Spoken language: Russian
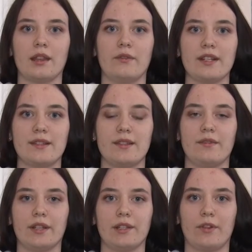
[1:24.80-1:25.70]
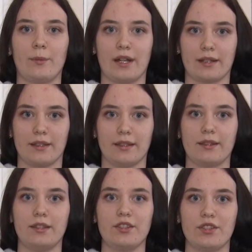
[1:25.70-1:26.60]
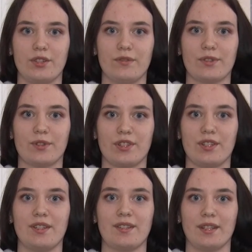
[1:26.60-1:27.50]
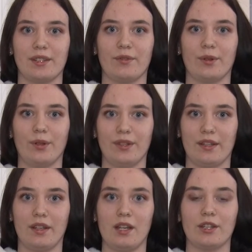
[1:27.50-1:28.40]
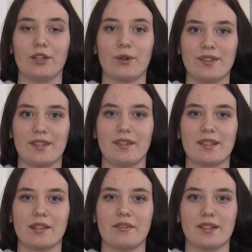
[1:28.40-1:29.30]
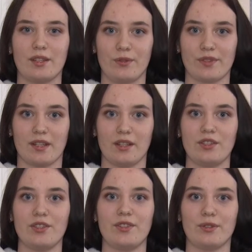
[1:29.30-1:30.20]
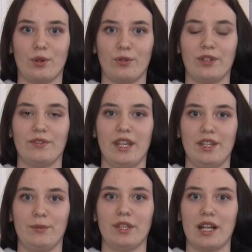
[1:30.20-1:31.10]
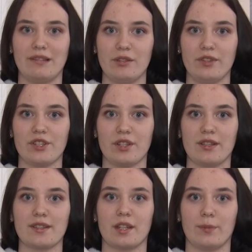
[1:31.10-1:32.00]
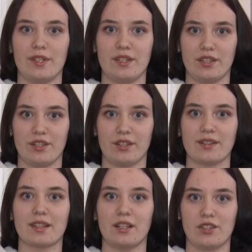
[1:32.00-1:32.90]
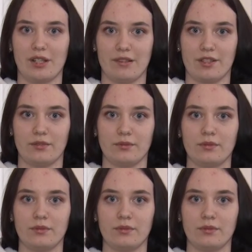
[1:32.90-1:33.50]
29 марта 1960 года герой Советского Союза Чистяков Евгений Михайлович скоропостижно скончался.